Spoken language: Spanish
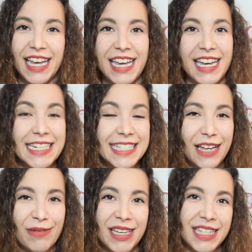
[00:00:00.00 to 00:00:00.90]
eh,
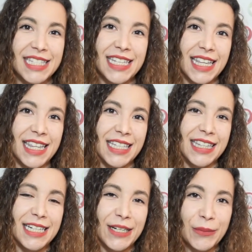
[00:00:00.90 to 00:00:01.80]
esta vez se
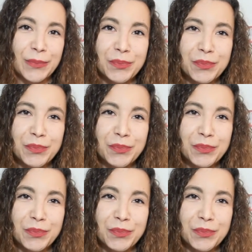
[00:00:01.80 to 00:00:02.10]
centra